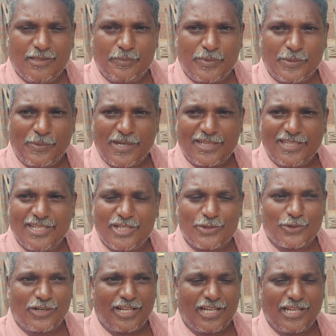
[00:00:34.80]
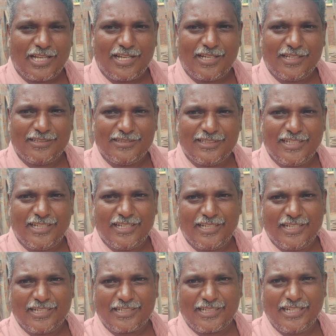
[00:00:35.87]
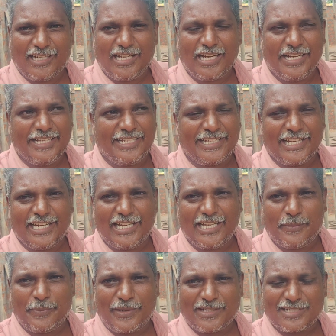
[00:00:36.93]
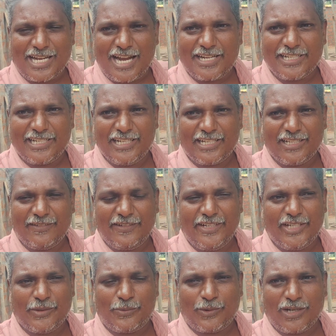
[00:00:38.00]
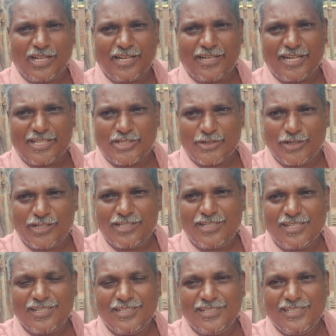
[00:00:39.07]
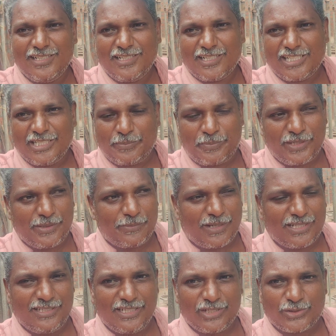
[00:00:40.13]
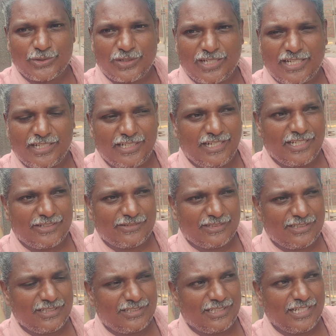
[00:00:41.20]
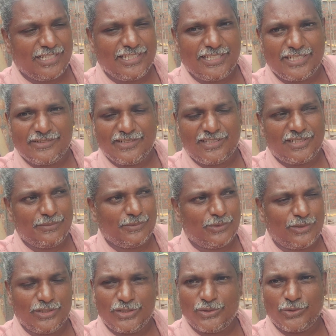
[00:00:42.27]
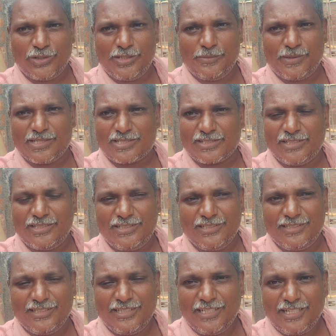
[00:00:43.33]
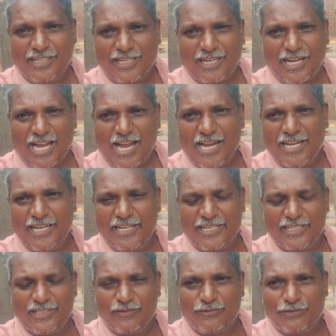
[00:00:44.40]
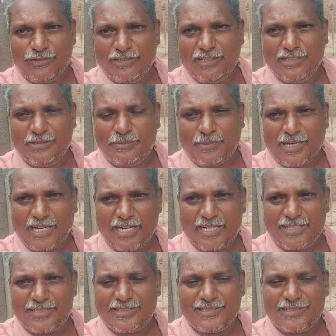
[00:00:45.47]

இப்போ பார்த்தீங்கன்னு சொன்னால் இந்த கீழே அடிக்கையில் இப்போ ஸ்டார்டிங்லேருந்து வீடியோ போடலான்னு நினச்சோம் இப்பயும் பார்த்தீங்கன்னு சொன்னால் இன்றைக்கி வந்து தேதி இருபத்தி மூணு ஜூலை மாதம் காலையிலேருந்து ஃபுல்லு மழை